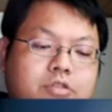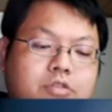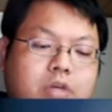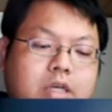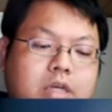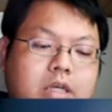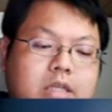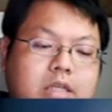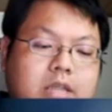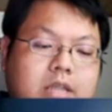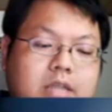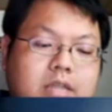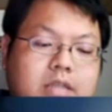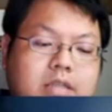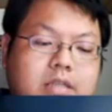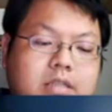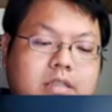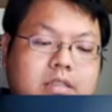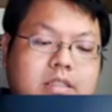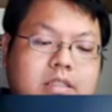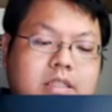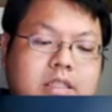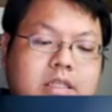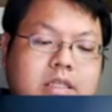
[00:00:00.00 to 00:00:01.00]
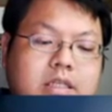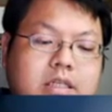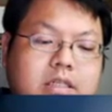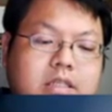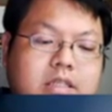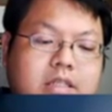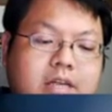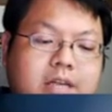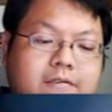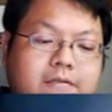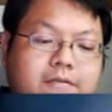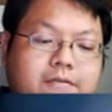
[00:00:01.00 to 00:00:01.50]
专利当成是一个
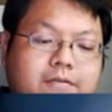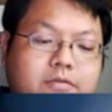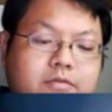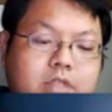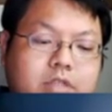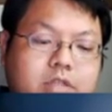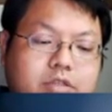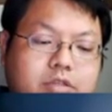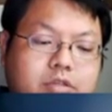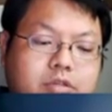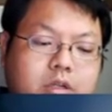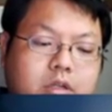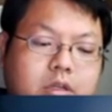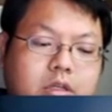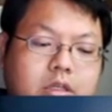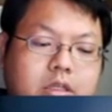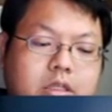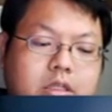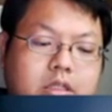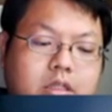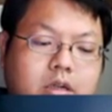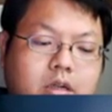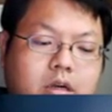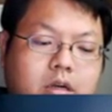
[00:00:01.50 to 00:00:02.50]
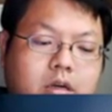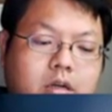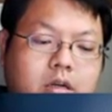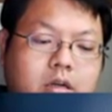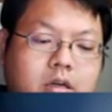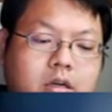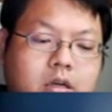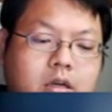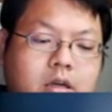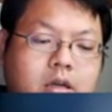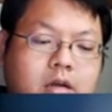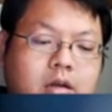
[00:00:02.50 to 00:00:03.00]
天赋的权利哈，
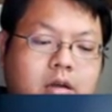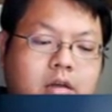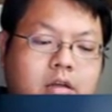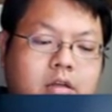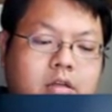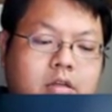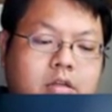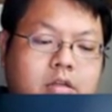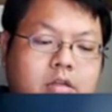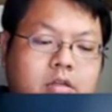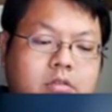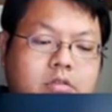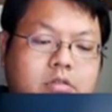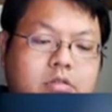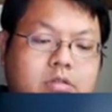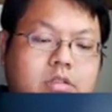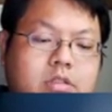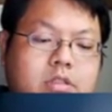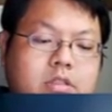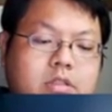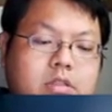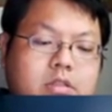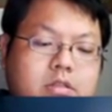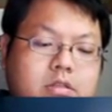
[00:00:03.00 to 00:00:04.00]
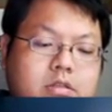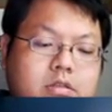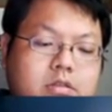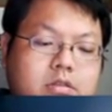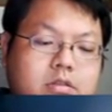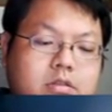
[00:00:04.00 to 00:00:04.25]
就是